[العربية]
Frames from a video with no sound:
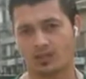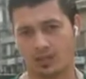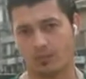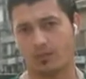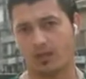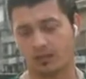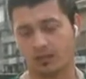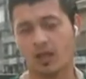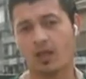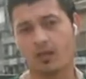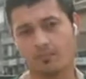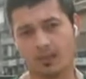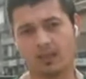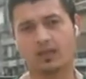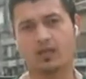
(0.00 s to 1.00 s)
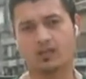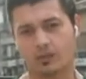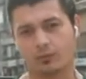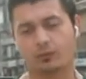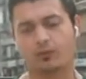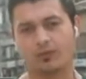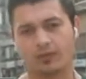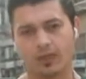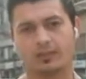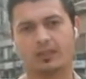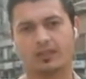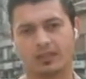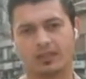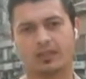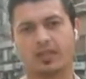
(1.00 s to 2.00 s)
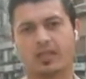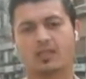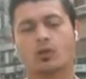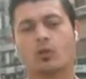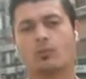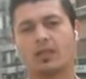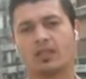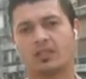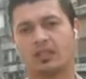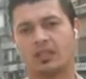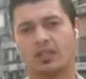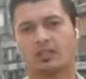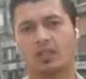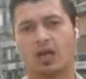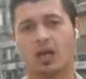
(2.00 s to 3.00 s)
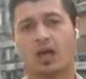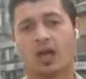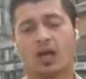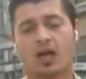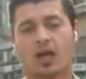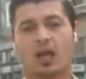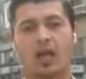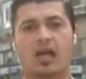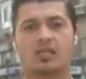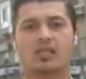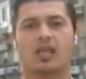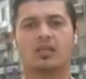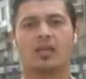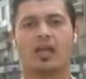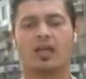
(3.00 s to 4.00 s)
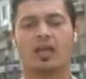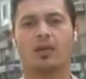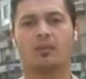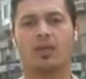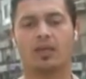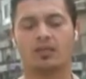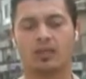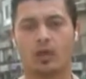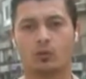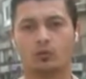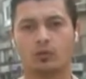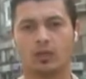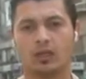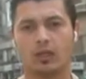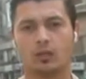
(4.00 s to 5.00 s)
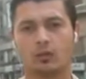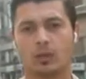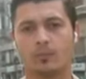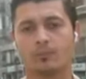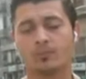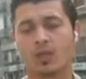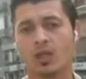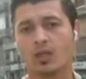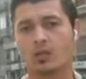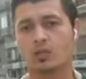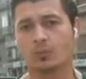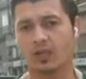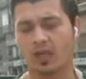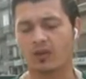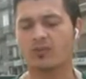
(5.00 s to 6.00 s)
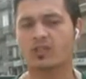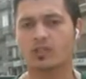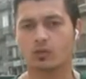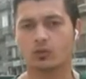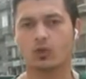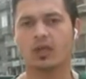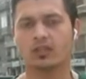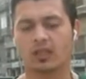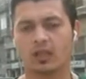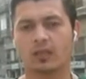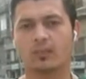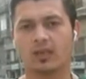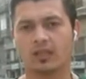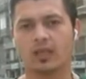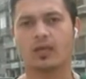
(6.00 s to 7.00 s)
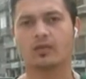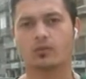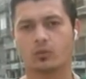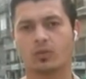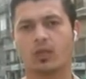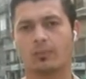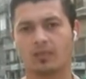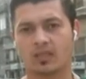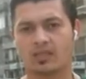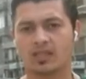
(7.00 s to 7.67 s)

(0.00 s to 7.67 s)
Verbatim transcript: وإصابات بين صفوف المدنيين هذا كل ما لدي حد حتى اللحظات نعم. على امل ان نعود اليكم زملائي في الاستديوهات الاخباريه السوريه